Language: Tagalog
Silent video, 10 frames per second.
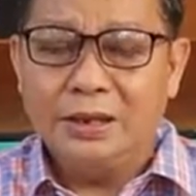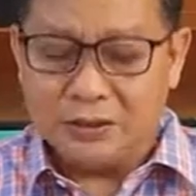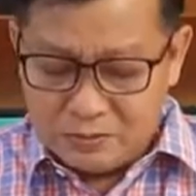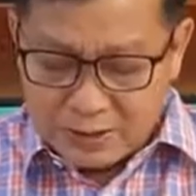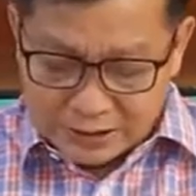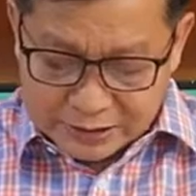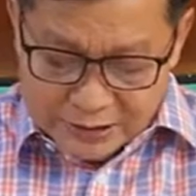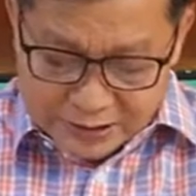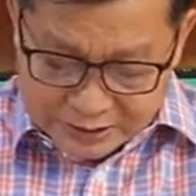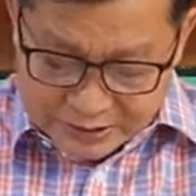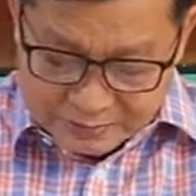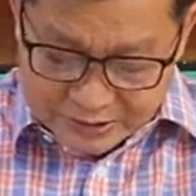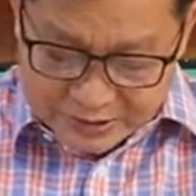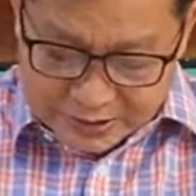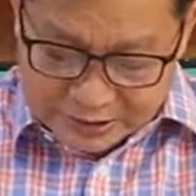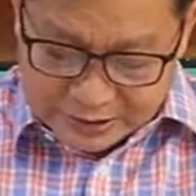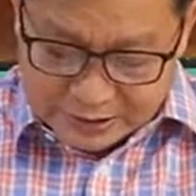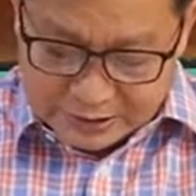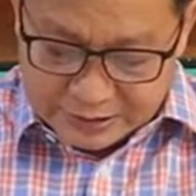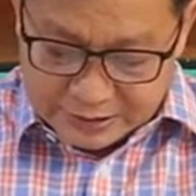Itong mga talata na basihan
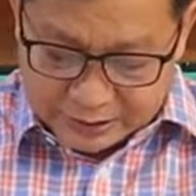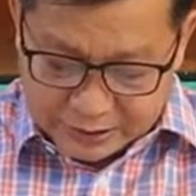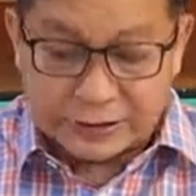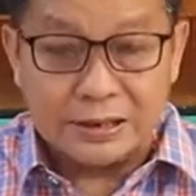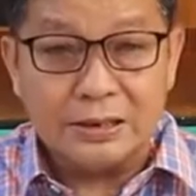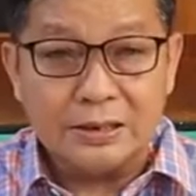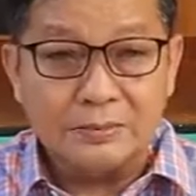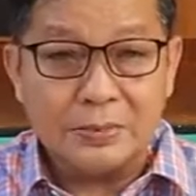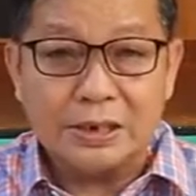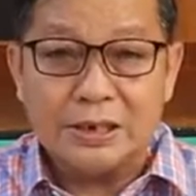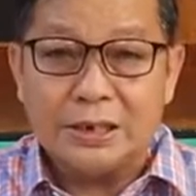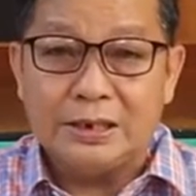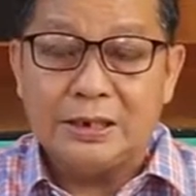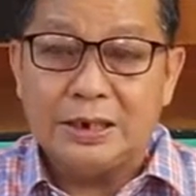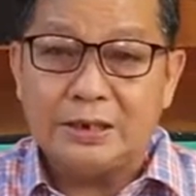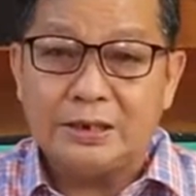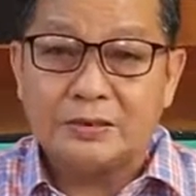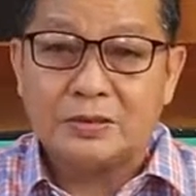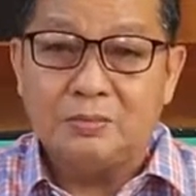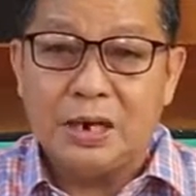na ating
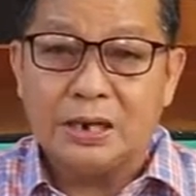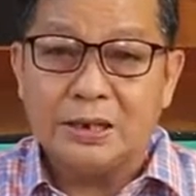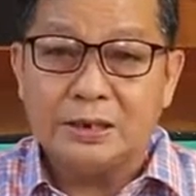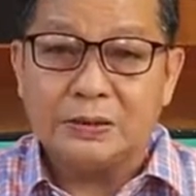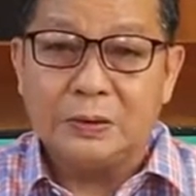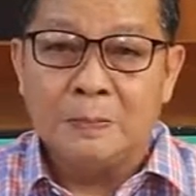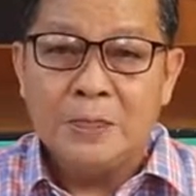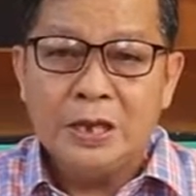pagnilay-nilayan sa umagang ito,